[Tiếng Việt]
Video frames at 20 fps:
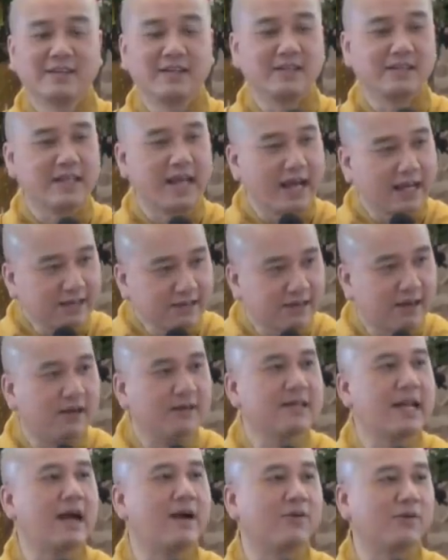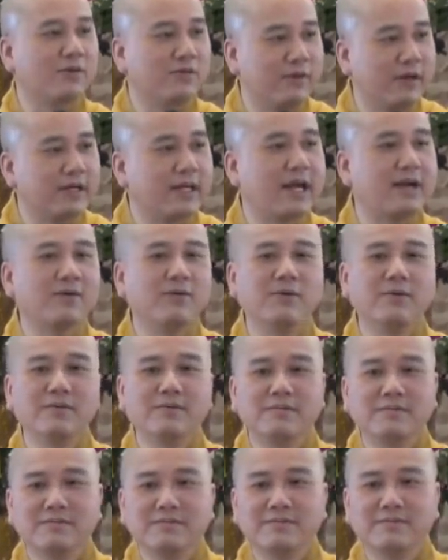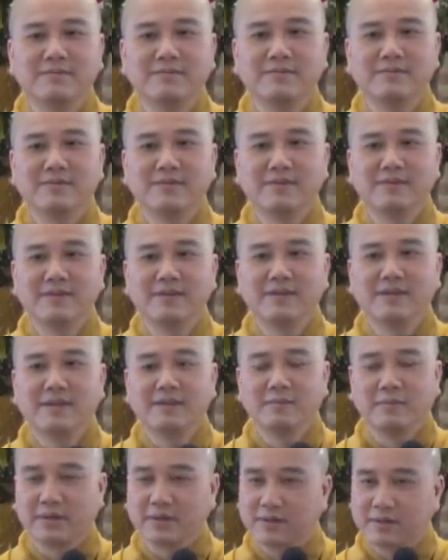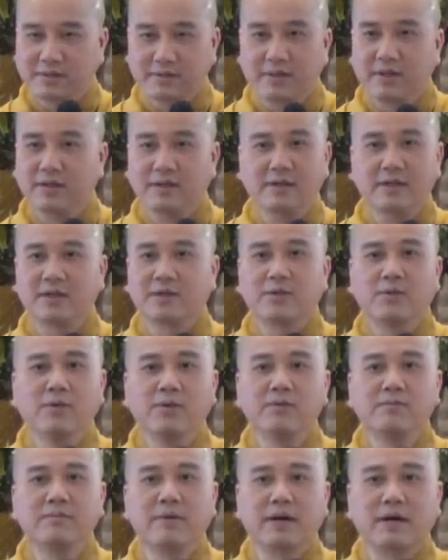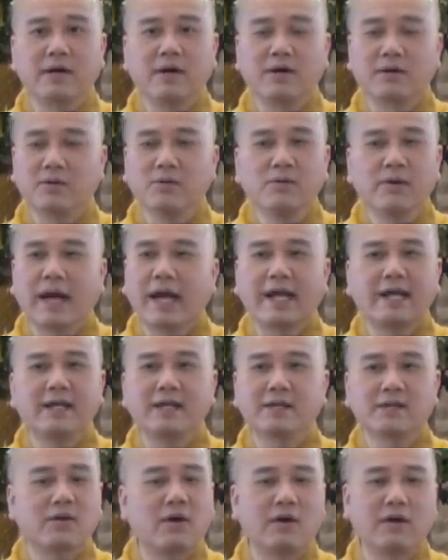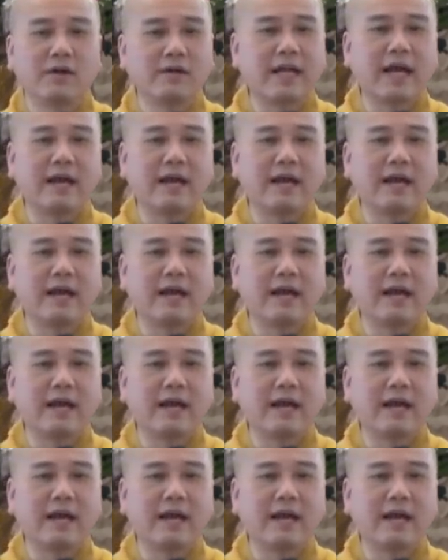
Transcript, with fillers: thì đắng cỡ nào cũng phải ráng uống mà thường thường là thuốc mà thuốc hay là toàn